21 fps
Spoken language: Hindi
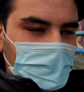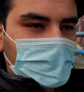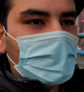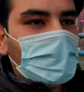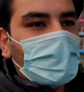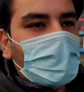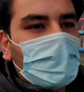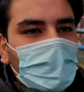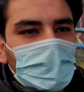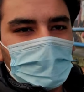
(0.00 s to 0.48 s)

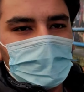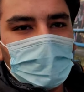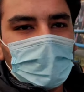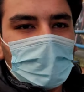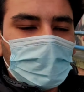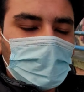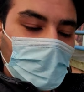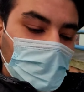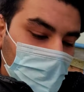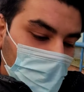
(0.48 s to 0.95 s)
कितने का बस
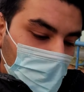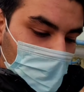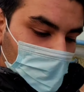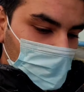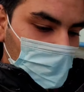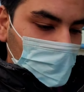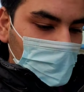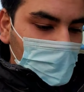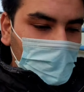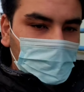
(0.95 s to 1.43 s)
पास बनता है
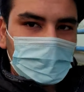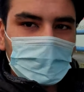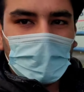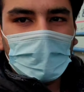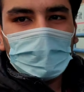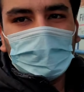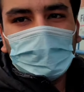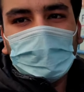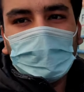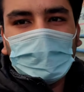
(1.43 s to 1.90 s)
और अगर आप
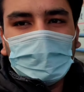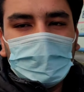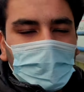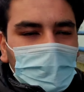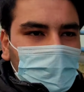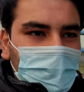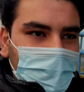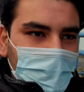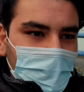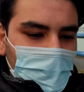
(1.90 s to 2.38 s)
चाहते हो कि मैं
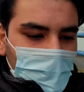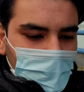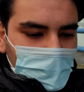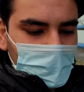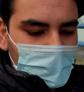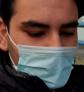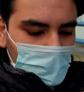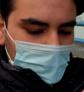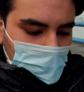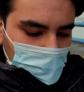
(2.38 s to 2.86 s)
ट्रेन
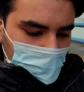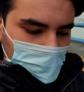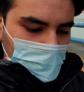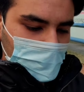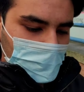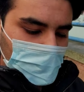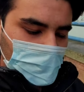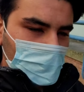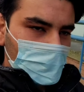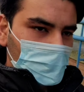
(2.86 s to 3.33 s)
वगैरह पर भी
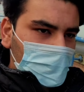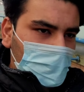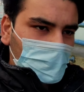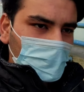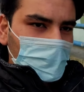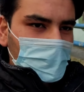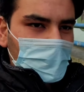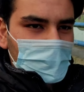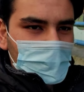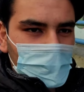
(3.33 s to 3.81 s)
वीडियो
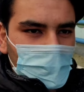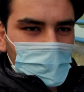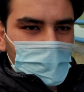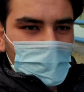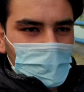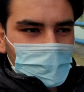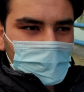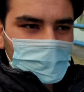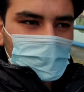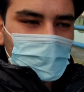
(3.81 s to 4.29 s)
बनाऊँ मेट्रो
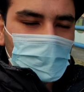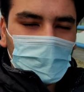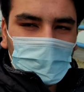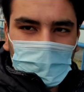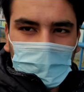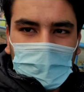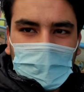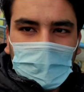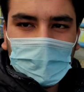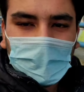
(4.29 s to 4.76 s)
यहाँ की जो
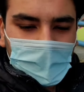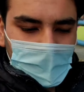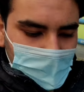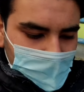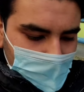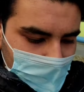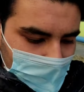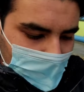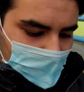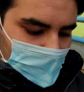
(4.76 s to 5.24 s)
होती है
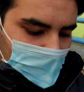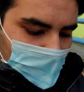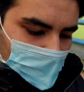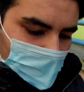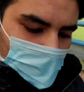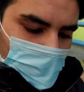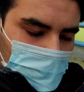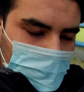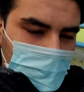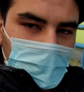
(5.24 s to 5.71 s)

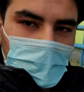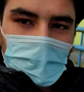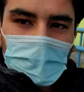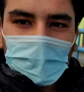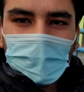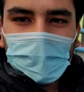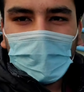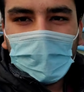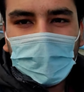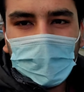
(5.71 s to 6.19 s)
उस पर भी
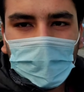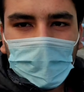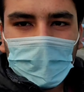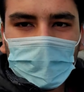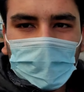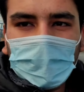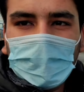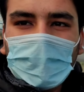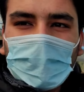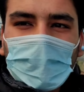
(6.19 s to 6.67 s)
वीडियो बनाऊँ
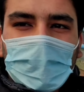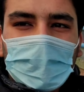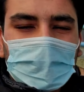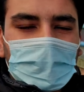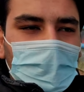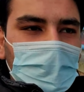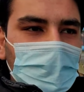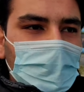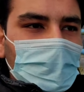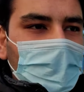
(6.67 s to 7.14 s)
तो मेरे को
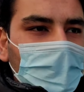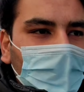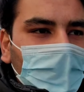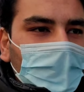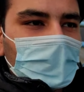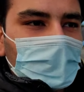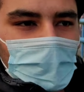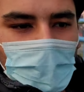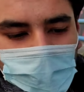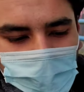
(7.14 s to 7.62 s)
बताना
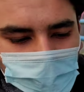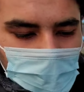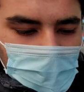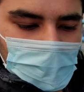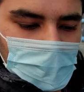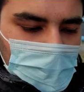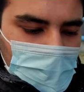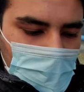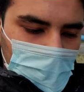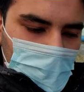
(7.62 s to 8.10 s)
मैं उस पर
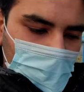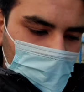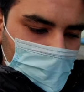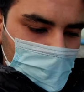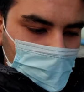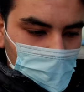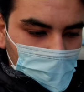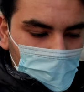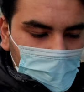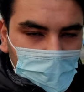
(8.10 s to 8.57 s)
भी जाऊँगा
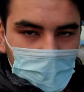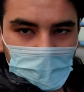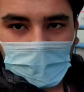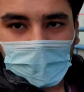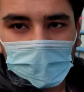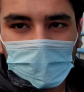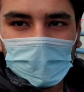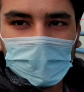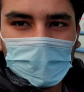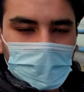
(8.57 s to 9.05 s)
वीडियो
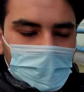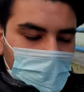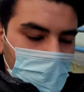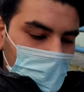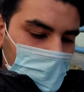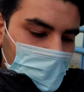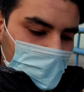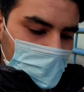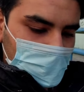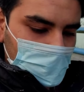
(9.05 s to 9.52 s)
बनाने
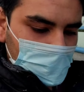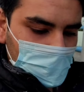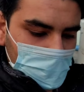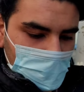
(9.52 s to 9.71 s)
ठीक है